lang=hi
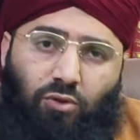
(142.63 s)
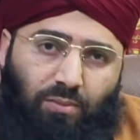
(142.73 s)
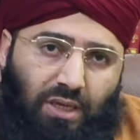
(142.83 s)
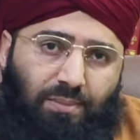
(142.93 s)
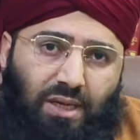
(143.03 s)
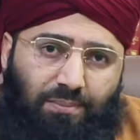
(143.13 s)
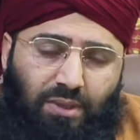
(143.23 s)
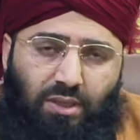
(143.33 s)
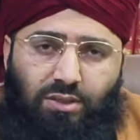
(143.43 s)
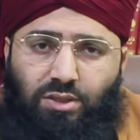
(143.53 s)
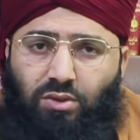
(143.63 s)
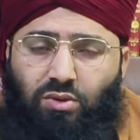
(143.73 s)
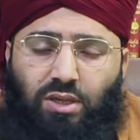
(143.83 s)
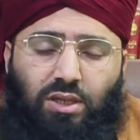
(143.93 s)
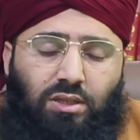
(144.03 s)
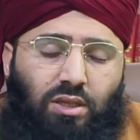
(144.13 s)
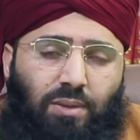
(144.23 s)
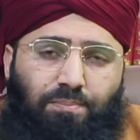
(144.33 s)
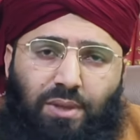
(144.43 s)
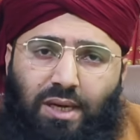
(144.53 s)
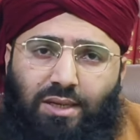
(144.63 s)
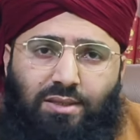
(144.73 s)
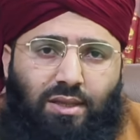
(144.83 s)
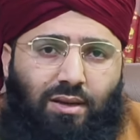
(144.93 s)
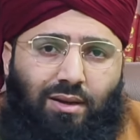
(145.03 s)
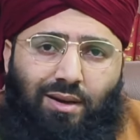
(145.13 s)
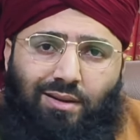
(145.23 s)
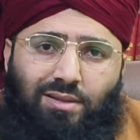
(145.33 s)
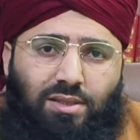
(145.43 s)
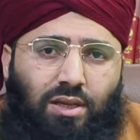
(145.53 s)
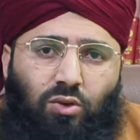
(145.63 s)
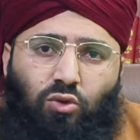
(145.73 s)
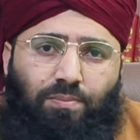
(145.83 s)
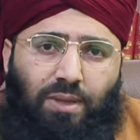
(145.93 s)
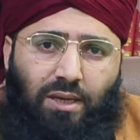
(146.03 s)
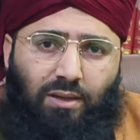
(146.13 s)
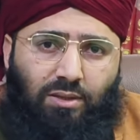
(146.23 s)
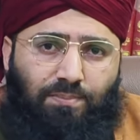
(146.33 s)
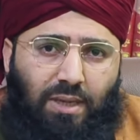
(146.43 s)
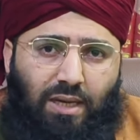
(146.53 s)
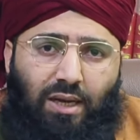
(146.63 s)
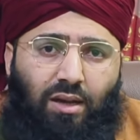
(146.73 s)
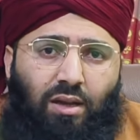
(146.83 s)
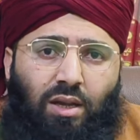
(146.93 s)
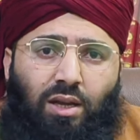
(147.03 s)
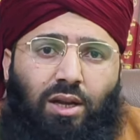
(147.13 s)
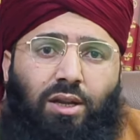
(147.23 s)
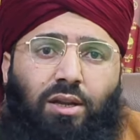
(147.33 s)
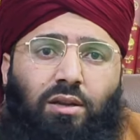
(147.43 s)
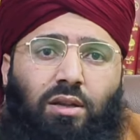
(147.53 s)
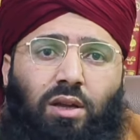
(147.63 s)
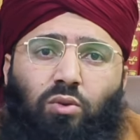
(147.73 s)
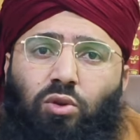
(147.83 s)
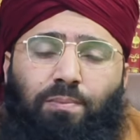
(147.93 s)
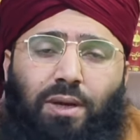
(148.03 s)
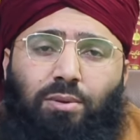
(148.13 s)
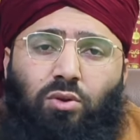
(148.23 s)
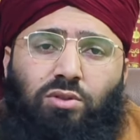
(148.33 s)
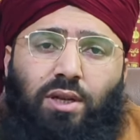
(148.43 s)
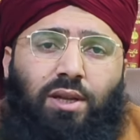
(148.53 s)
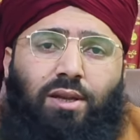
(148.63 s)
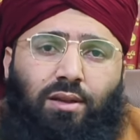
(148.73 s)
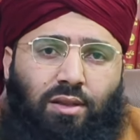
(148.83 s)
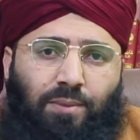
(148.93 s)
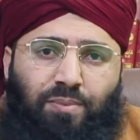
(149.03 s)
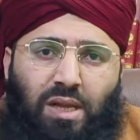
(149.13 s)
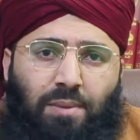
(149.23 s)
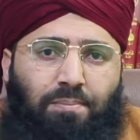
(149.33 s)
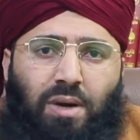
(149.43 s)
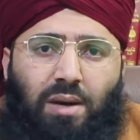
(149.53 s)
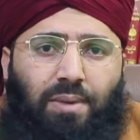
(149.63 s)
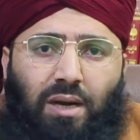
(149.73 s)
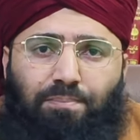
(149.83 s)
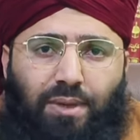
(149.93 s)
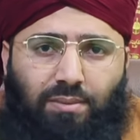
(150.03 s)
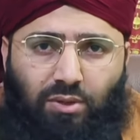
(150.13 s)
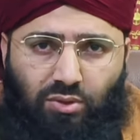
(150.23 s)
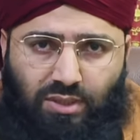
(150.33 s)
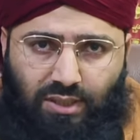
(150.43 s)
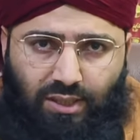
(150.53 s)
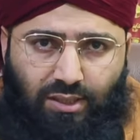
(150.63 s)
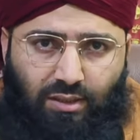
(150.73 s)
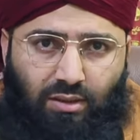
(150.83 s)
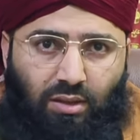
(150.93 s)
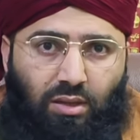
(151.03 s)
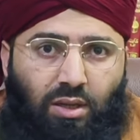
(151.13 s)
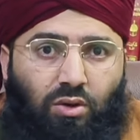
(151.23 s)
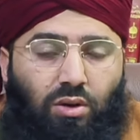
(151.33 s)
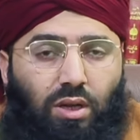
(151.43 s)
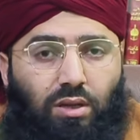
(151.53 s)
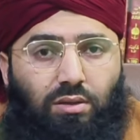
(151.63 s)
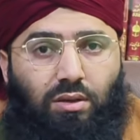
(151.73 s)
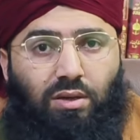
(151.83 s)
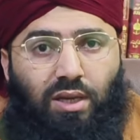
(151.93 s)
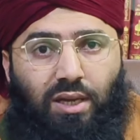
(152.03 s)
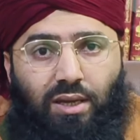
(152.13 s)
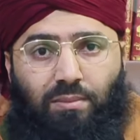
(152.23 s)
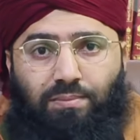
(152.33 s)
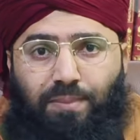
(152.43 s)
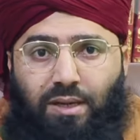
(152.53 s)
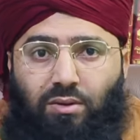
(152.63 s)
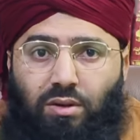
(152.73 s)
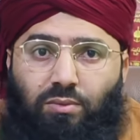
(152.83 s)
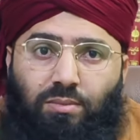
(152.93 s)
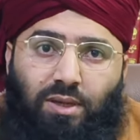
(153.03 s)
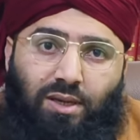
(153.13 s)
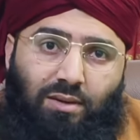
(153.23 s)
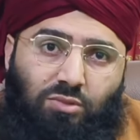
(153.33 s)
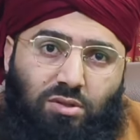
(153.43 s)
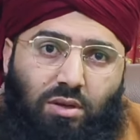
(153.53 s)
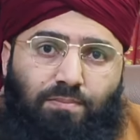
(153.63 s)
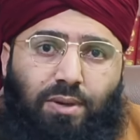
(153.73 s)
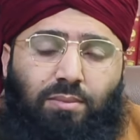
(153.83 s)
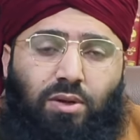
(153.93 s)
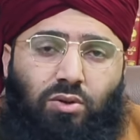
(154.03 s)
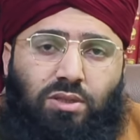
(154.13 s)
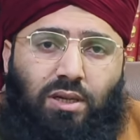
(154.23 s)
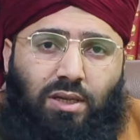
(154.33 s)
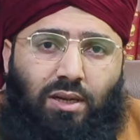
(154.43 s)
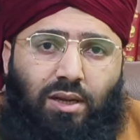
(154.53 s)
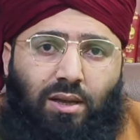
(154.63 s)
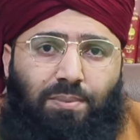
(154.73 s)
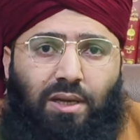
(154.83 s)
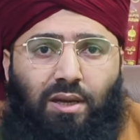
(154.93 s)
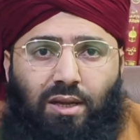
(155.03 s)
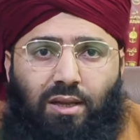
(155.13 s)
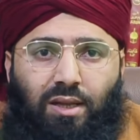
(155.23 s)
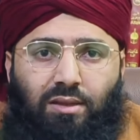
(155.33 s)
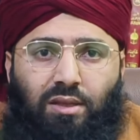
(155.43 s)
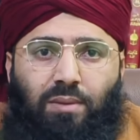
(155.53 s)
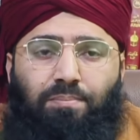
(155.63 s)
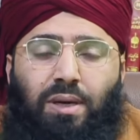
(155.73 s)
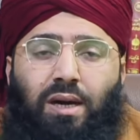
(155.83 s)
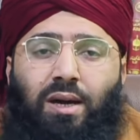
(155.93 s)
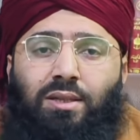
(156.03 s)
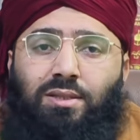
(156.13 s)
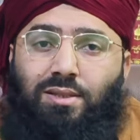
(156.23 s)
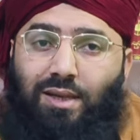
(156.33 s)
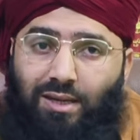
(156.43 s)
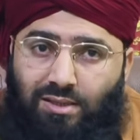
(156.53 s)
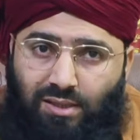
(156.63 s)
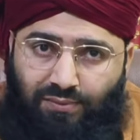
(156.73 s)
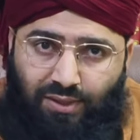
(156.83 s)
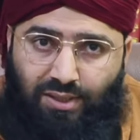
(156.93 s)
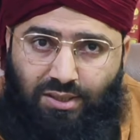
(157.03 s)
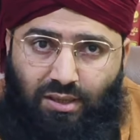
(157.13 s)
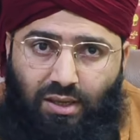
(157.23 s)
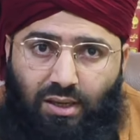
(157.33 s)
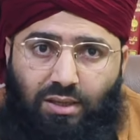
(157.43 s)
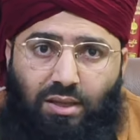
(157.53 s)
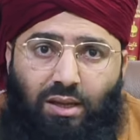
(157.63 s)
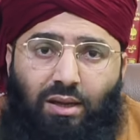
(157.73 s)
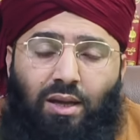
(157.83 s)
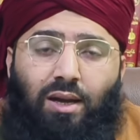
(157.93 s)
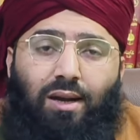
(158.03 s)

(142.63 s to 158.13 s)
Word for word: वो माँ बाप जिन्होंने कितने प्यार से लाट से इनको प्यार इन पाला लेकिन ये उन पर भरोसा नहीं करती माँ बाप पर भरोसा नहीं करती और एक गैर पर और वो भी गैर मुस्लिम पर भरोसा करके अपने निकल जाती हैं पांच साल से अफेयर चल रहा था